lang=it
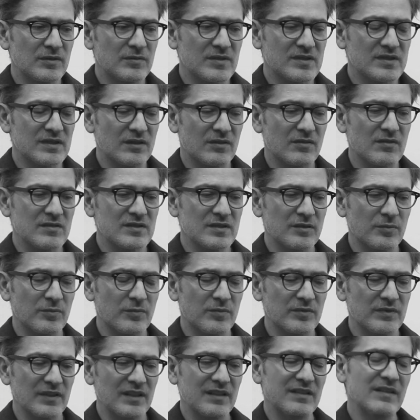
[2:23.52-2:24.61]
di questa cosa
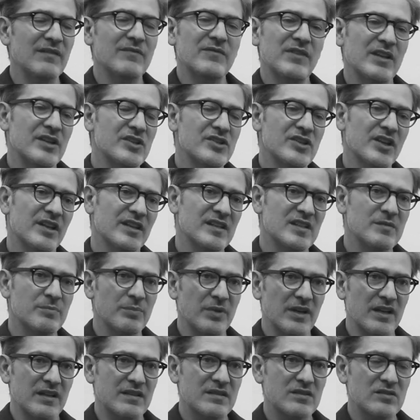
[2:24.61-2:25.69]
nel, viaggiare
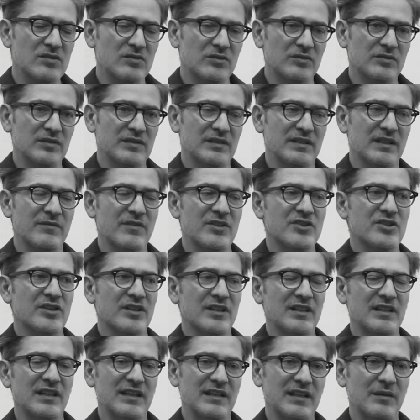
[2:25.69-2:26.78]
spesso, nel
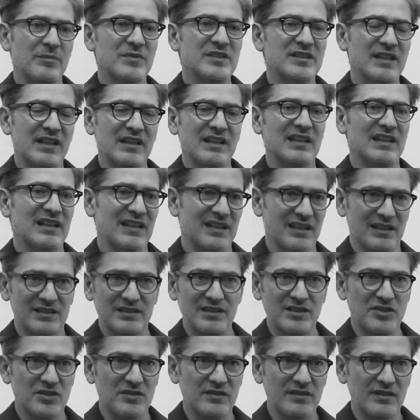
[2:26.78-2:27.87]
viaggiare e abitare le
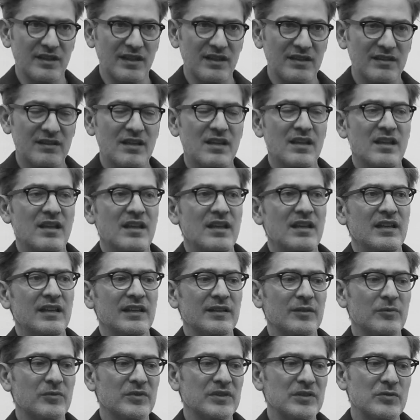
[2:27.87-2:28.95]
grandi città
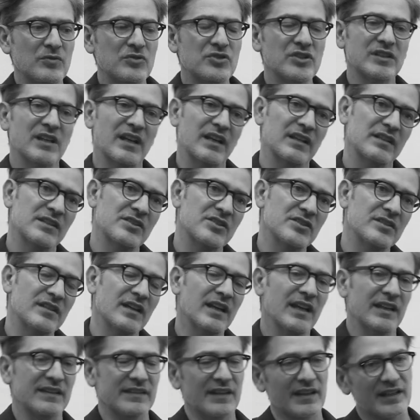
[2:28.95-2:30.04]
e quindi uscire dalle grandi
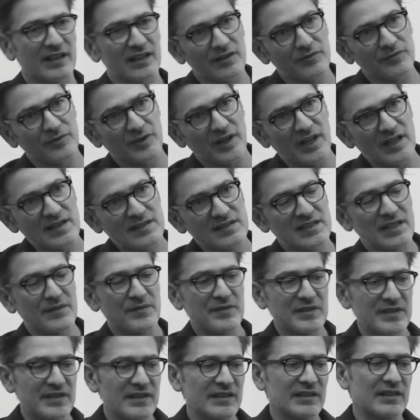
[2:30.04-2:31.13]
città e andare nelle foreste e
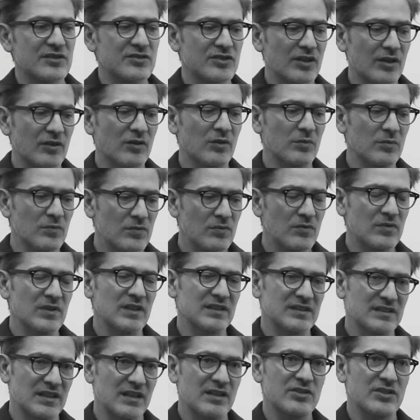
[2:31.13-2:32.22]
vedere che c'è comunque
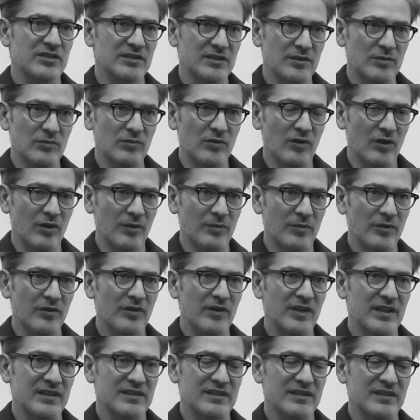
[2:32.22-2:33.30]
la traccia dell'uomo
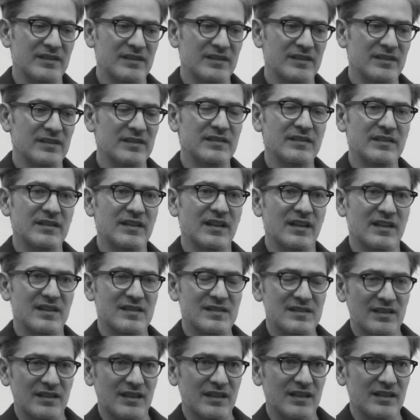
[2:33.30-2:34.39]
che ti indica la
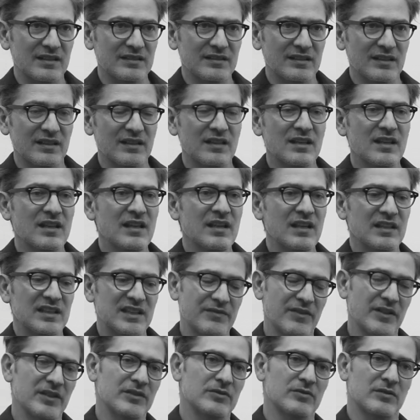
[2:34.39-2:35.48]
strada, ti
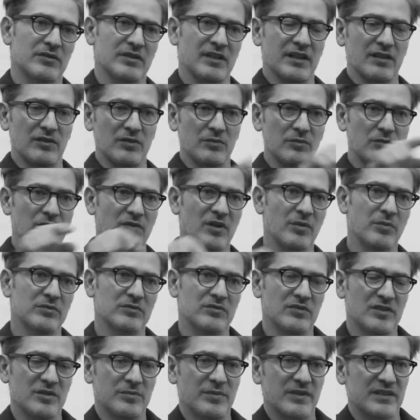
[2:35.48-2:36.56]
fa ritornare comunque al
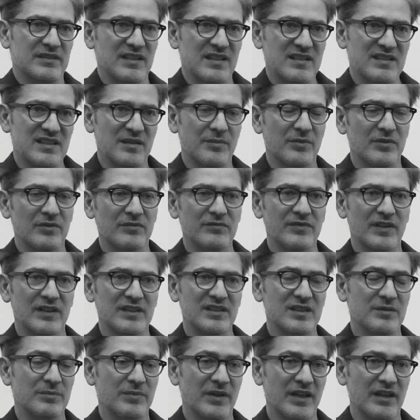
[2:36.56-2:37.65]
punto di partenza per non
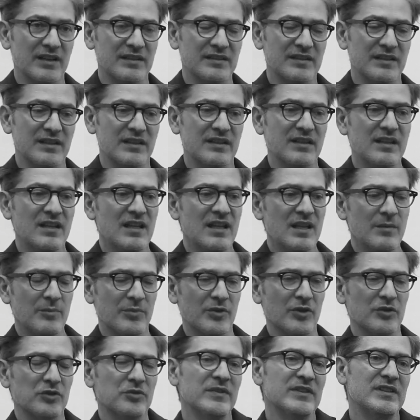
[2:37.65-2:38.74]
farti perdere,
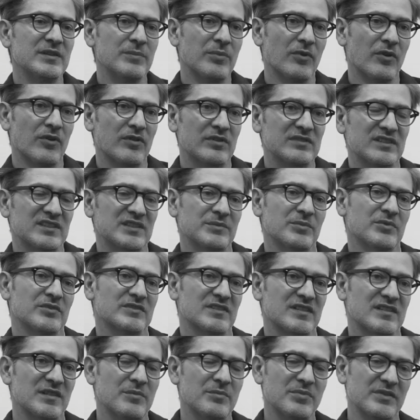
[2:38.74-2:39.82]
però dove ti porta? Ti
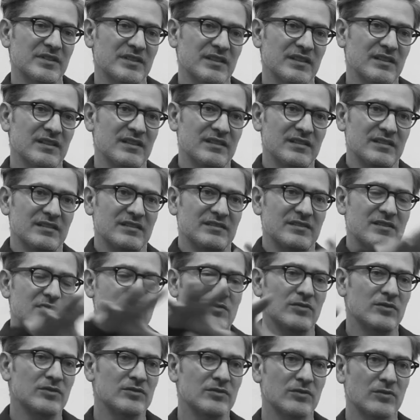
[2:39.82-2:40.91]
porta sempre nel, nel
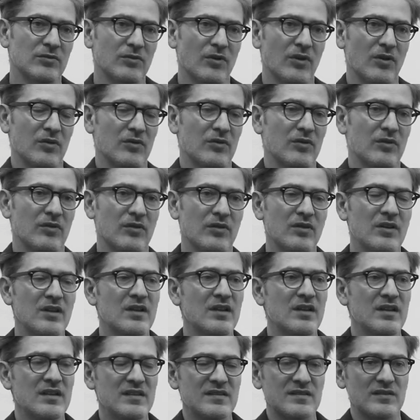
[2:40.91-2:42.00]
solito luogo
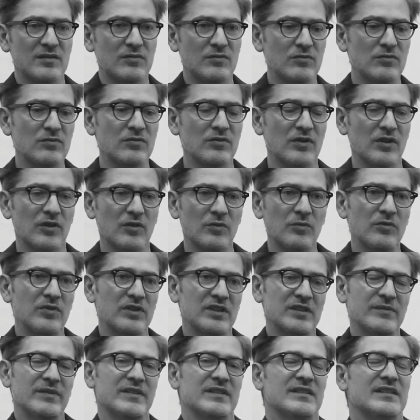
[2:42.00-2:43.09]
sicuro e comunque
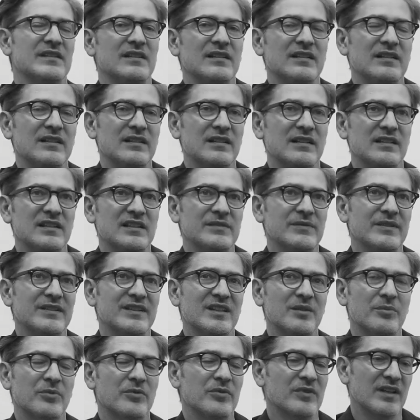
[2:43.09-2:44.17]
diventa, che
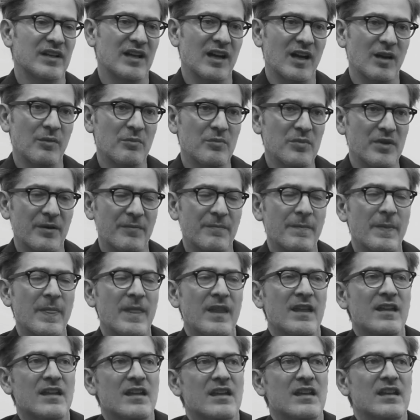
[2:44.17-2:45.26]
diventa poi una
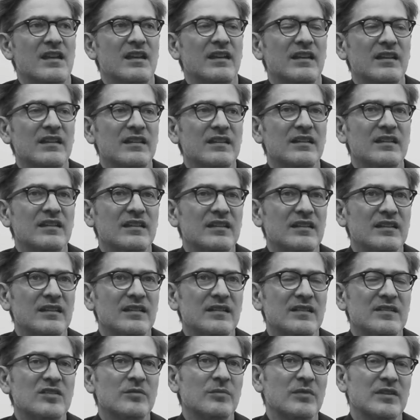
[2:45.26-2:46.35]
gabbia.
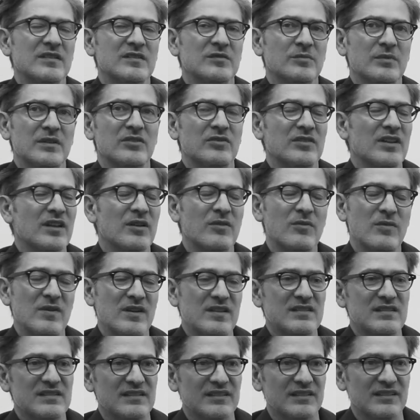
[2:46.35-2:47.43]
E insomma, secondo me non è
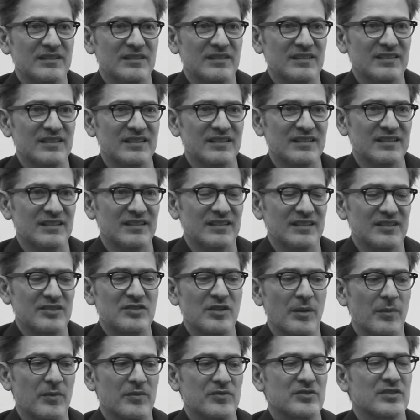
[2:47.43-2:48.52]
questa, la,
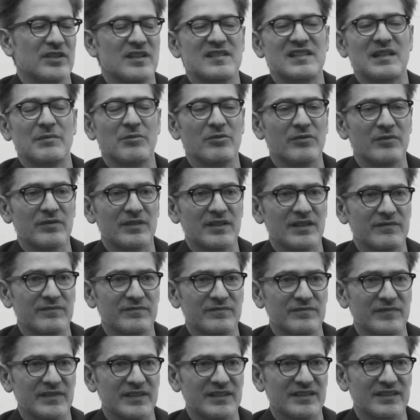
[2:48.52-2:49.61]
diciamo ce la siamo
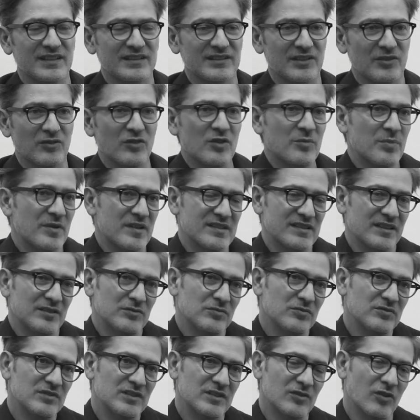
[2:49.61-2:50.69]
inventata noi per stare
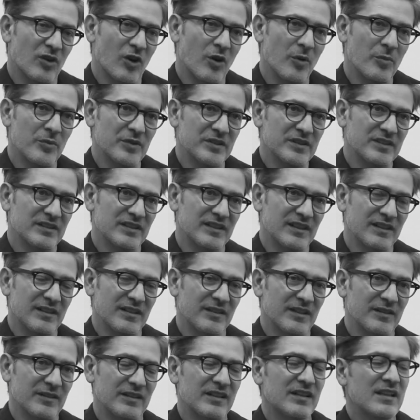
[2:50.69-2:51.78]
tutti comodi
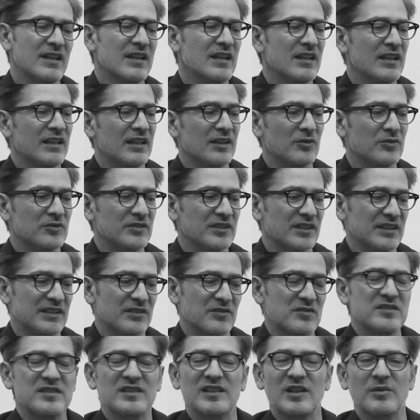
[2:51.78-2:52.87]
e, e, godere i
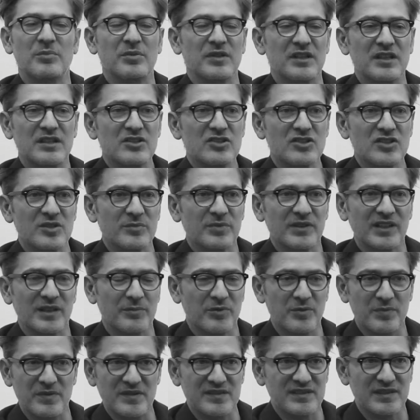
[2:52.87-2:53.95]
nostri capricci, perché
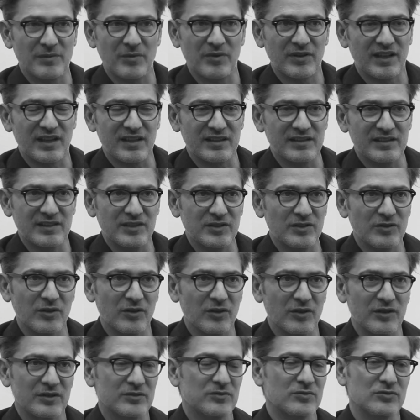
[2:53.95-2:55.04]
poi pensiamo anche che
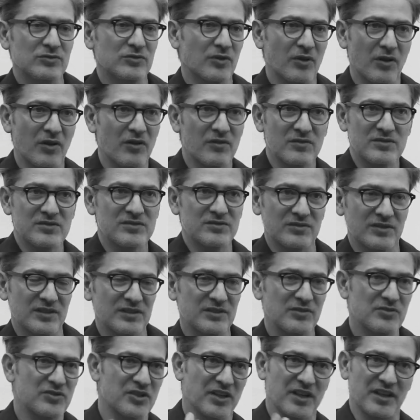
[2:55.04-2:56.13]
Dio è tutto nostro, che
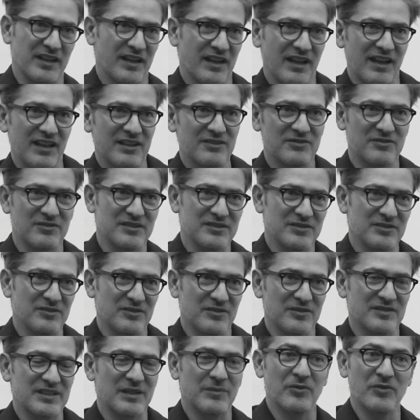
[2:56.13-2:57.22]
Dio ci ha creato, che
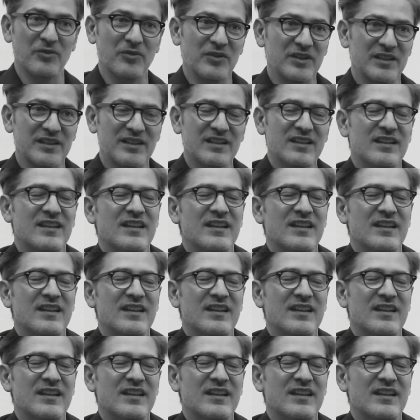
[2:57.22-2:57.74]
Dio siamo noi.